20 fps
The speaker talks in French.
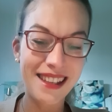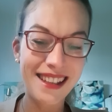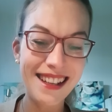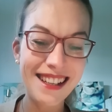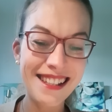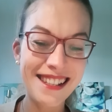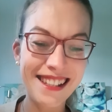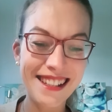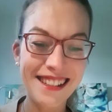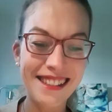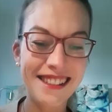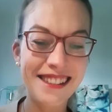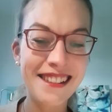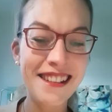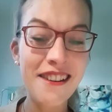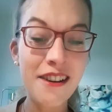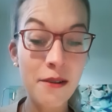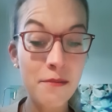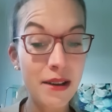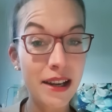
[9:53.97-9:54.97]
Ah,
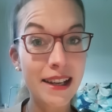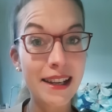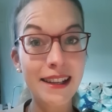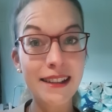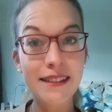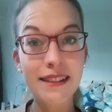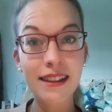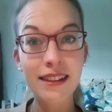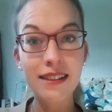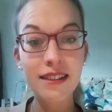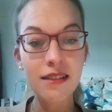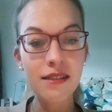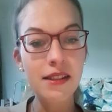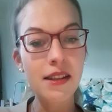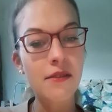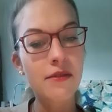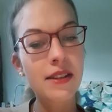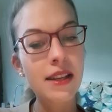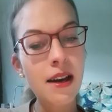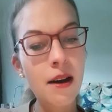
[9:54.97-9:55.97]
j'adore. Bah, il était temps,
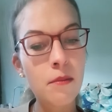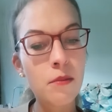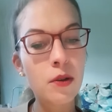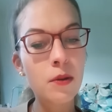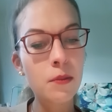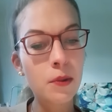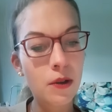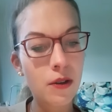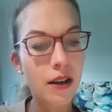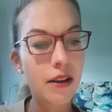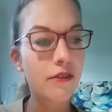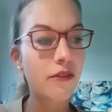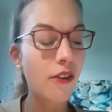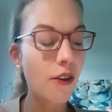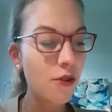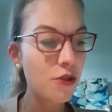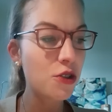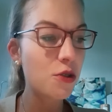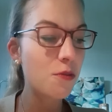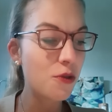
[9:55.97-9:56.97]
ça faisait un moment, hein.
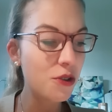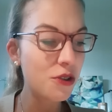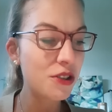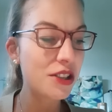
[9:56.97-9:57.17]
franchement.